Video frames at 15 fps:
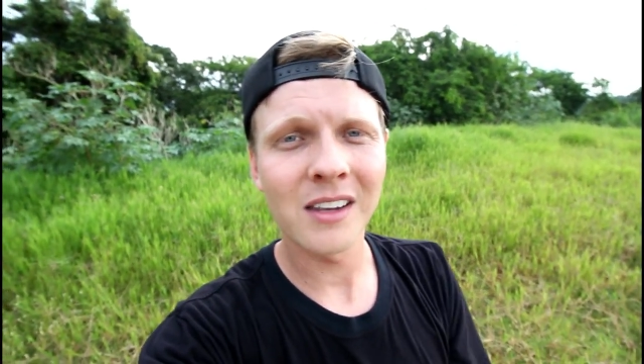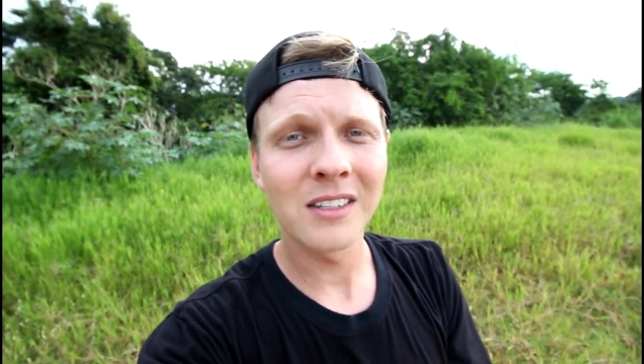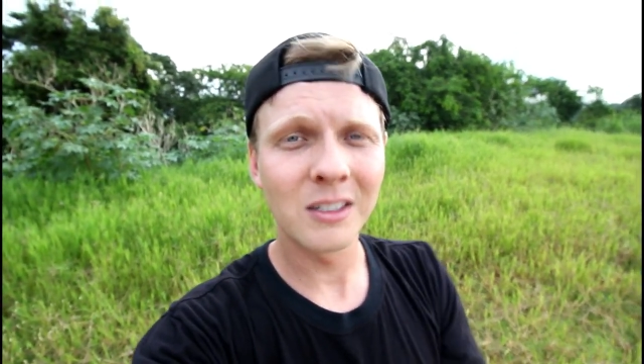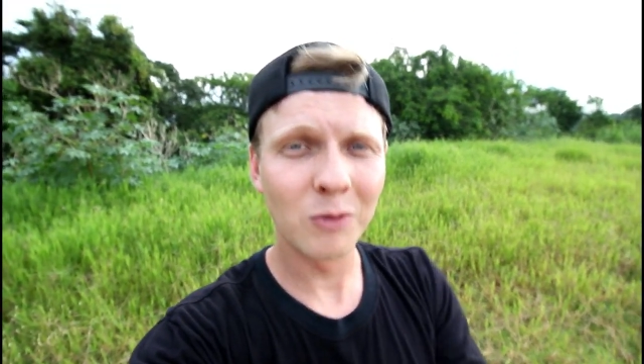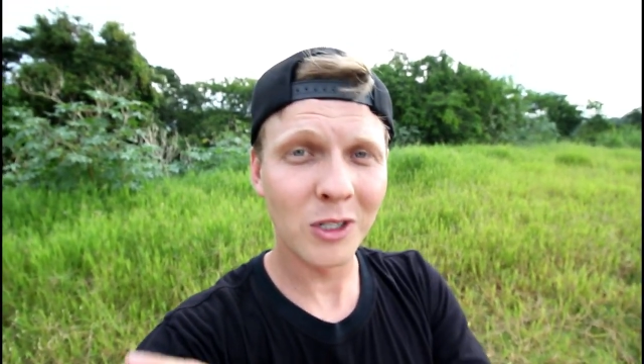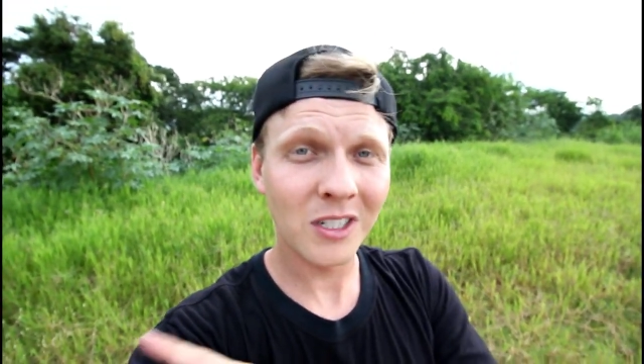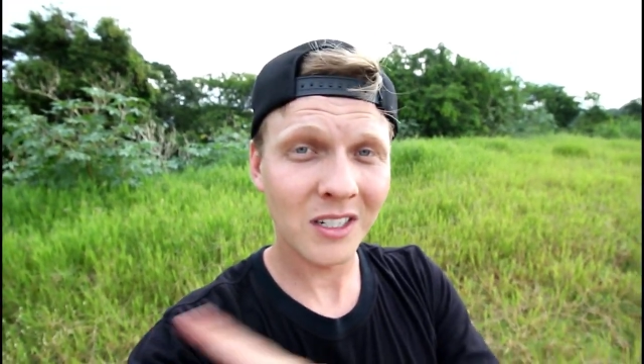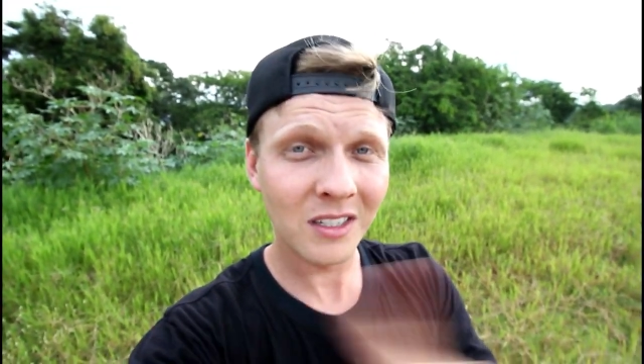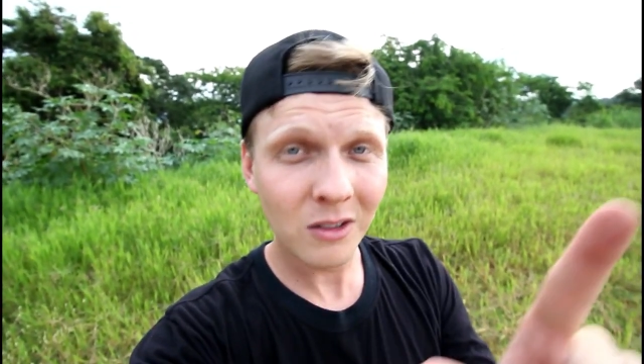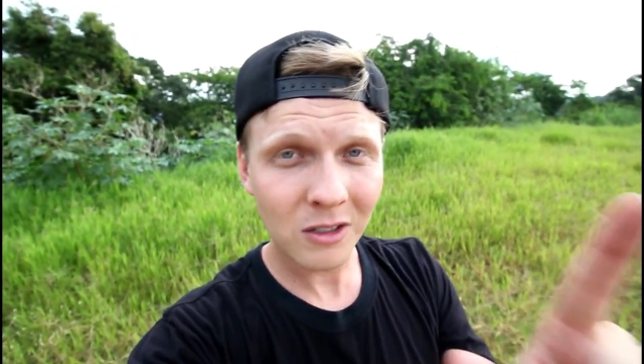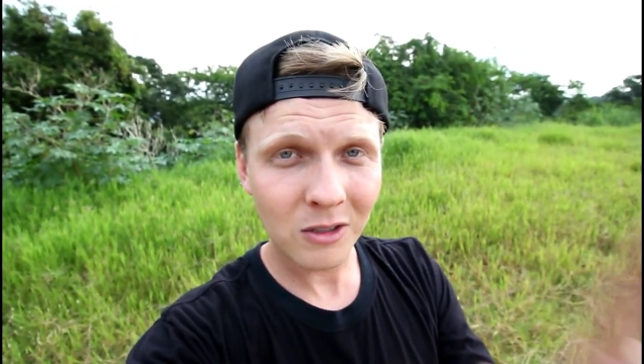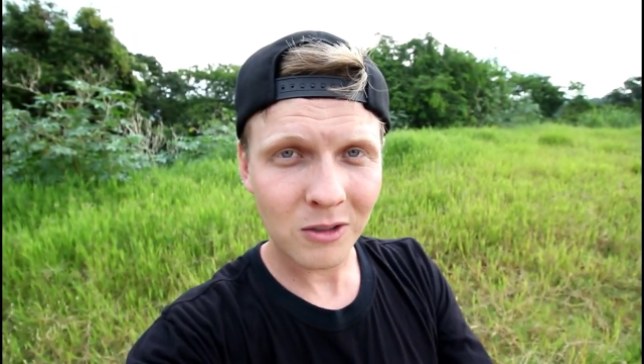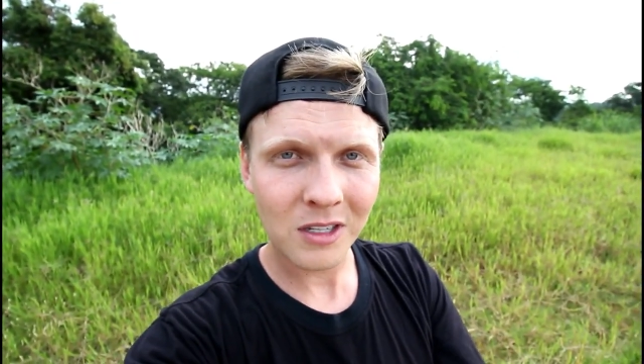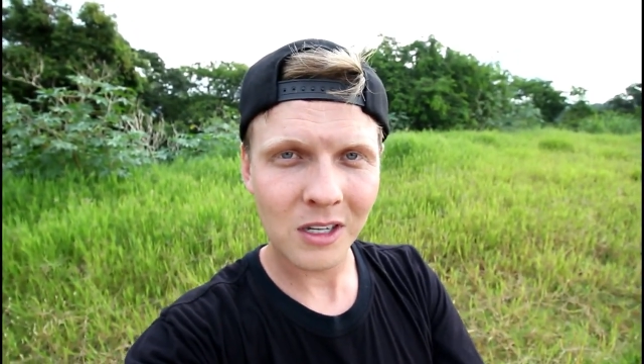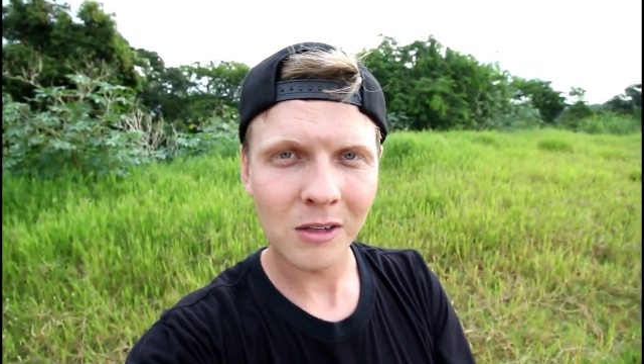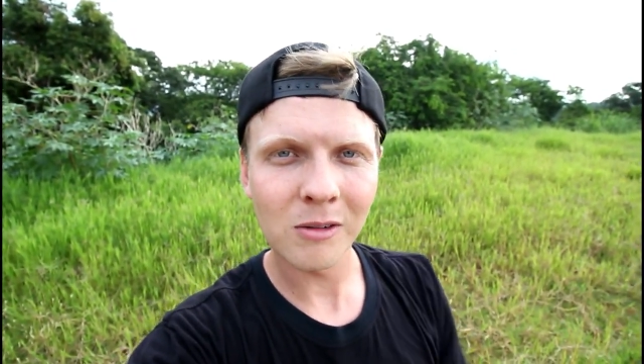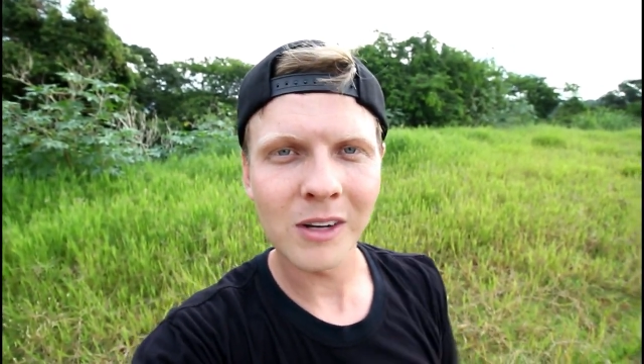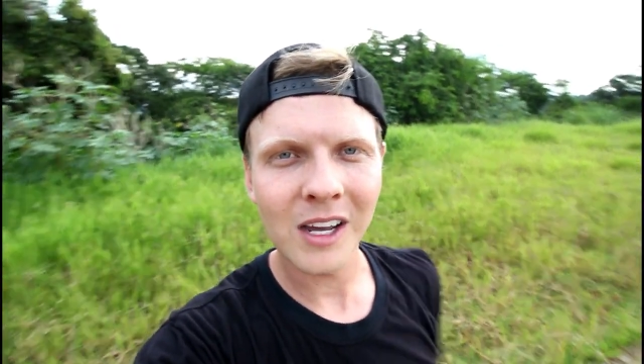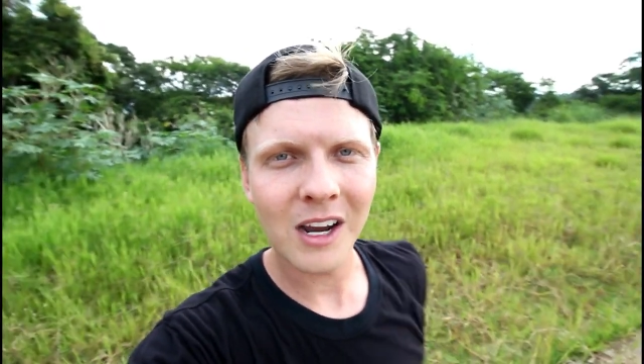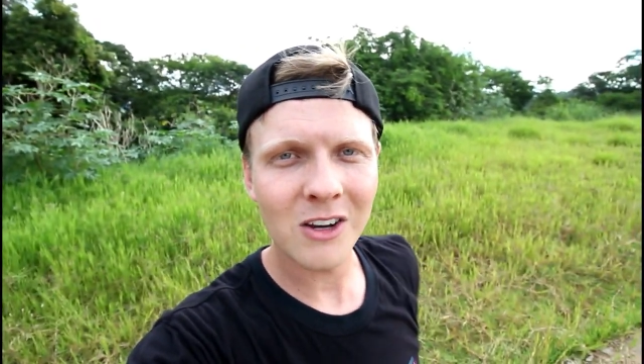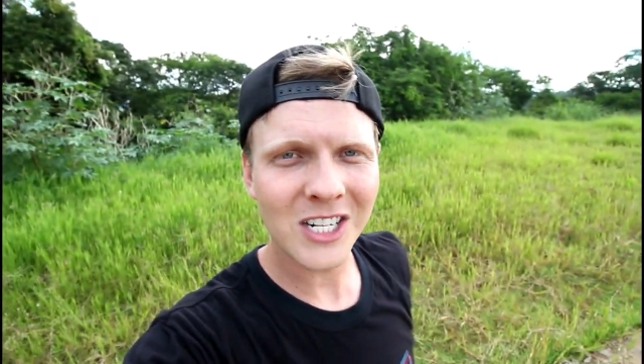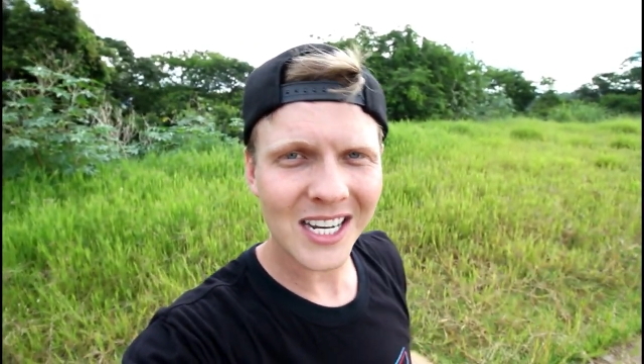E se vocês não são inscritos no
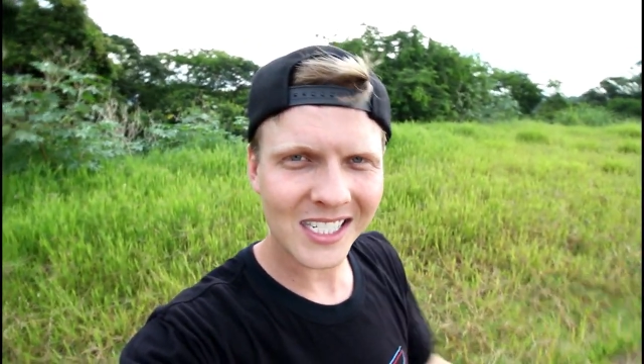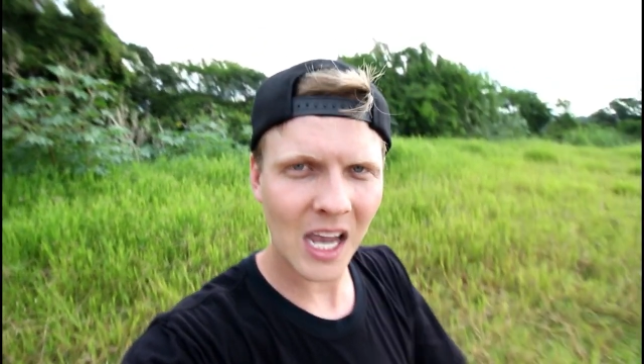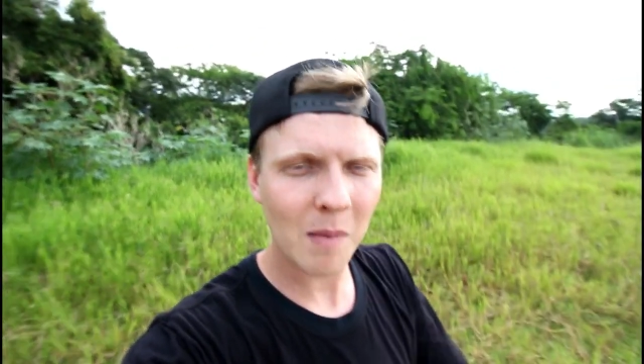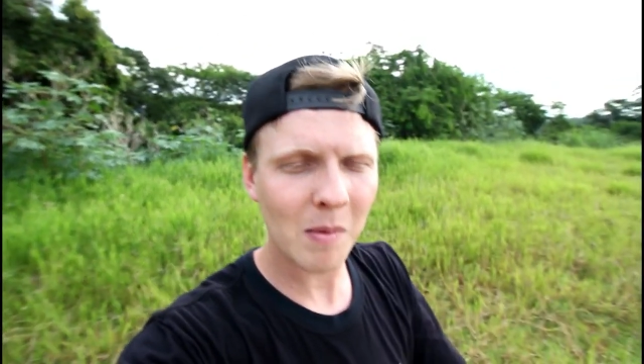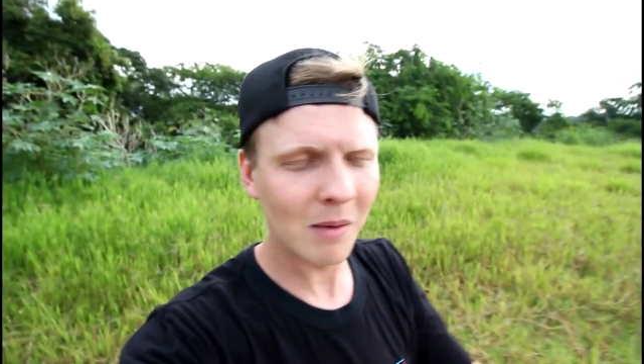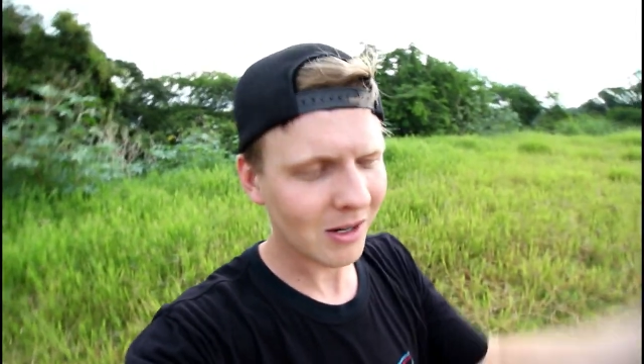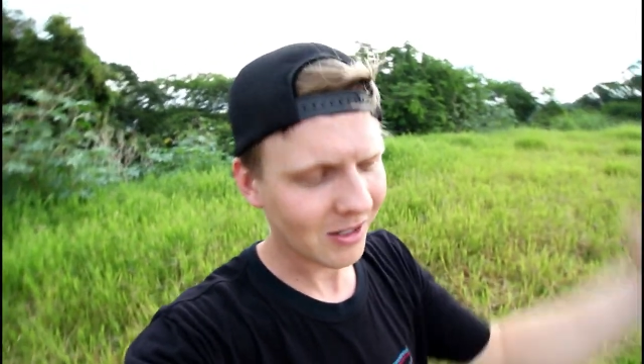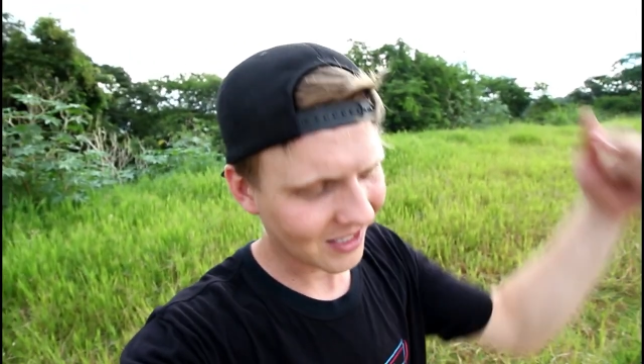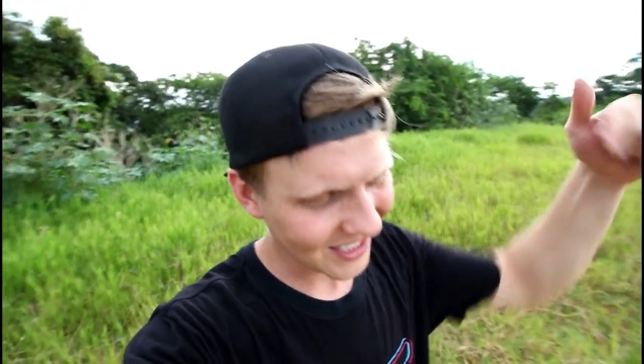canal, já sabem, né, mano?